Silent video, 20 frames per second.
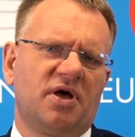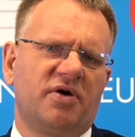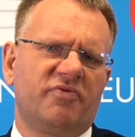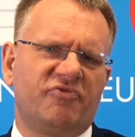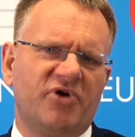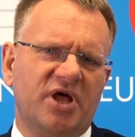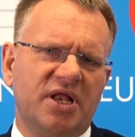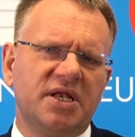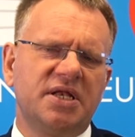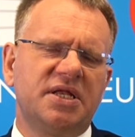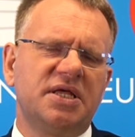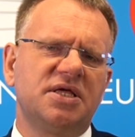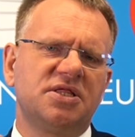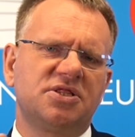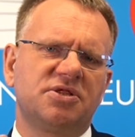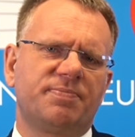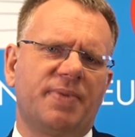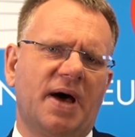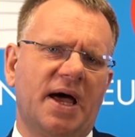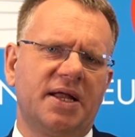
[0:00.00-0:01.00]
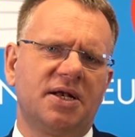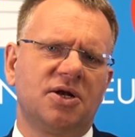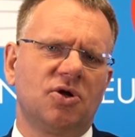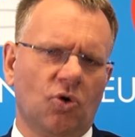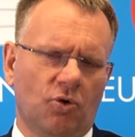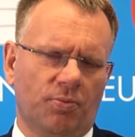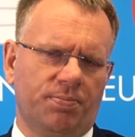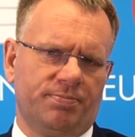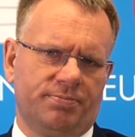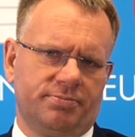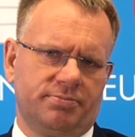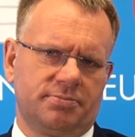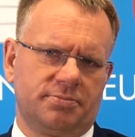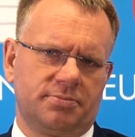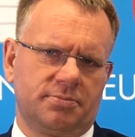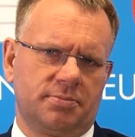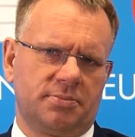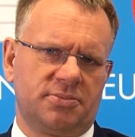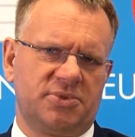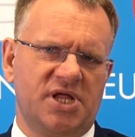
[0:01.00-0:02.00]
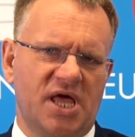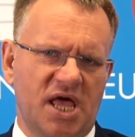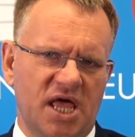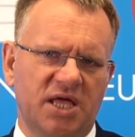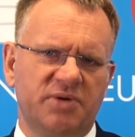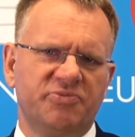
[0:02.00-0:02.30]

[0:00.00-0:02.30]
Wenn diese beiden Gruppen, der